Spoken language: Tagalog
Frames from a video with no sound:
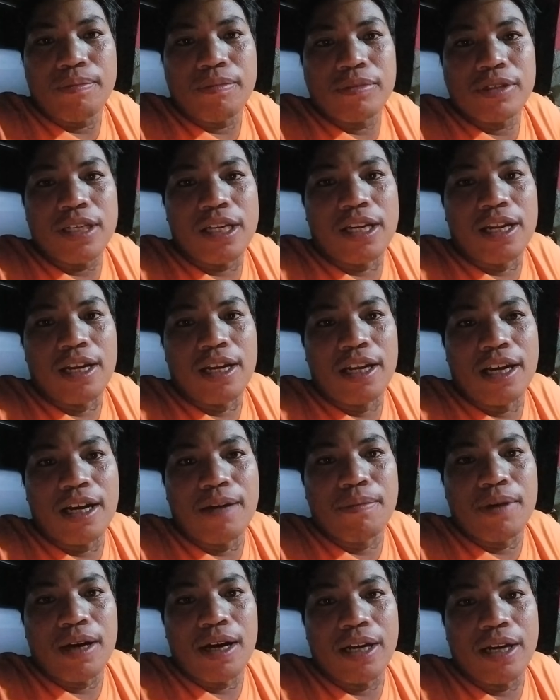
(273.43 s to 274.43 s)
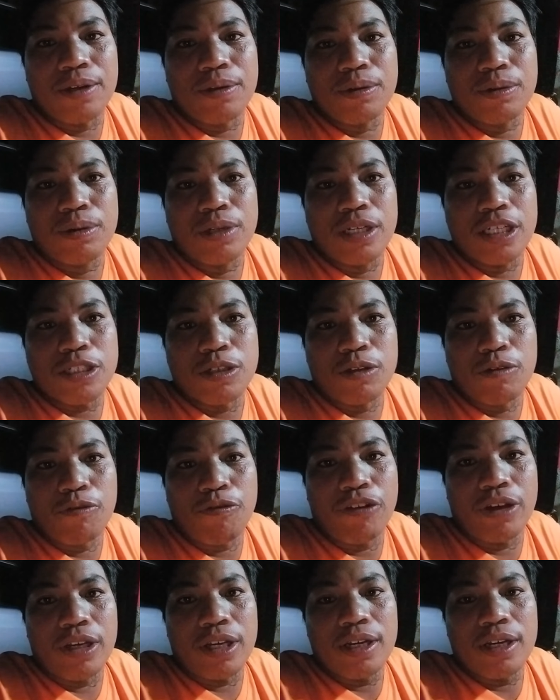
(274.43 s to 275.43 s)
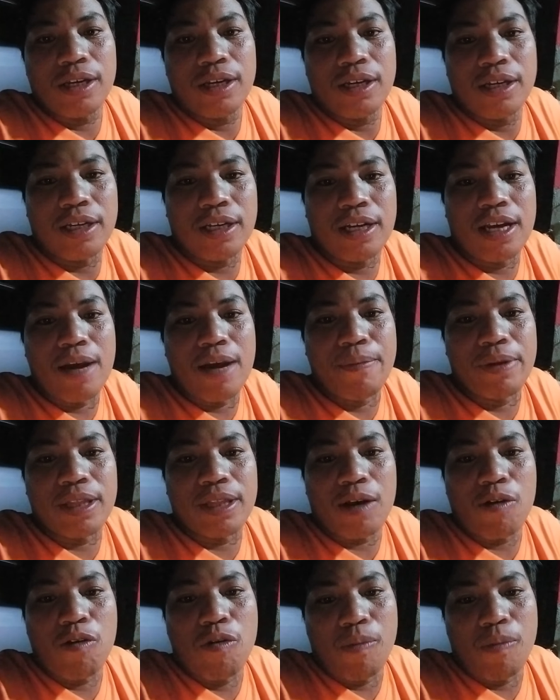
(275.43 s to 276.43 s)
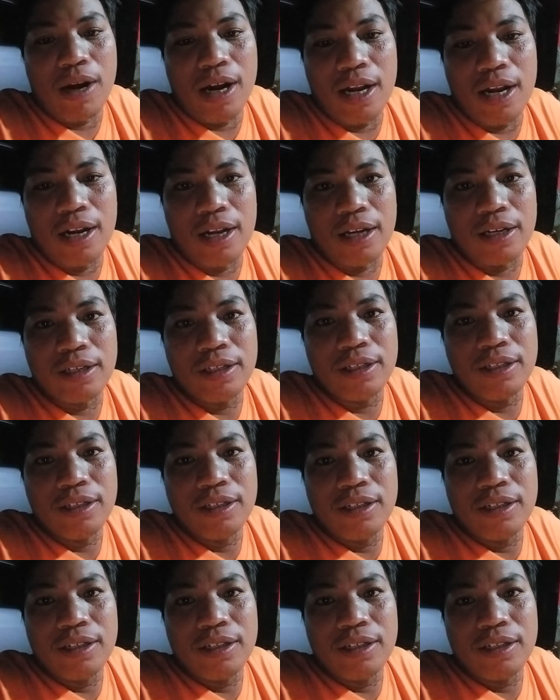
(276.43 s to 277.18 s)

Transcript: sila na ang mga og donation fee gamit akong pangalan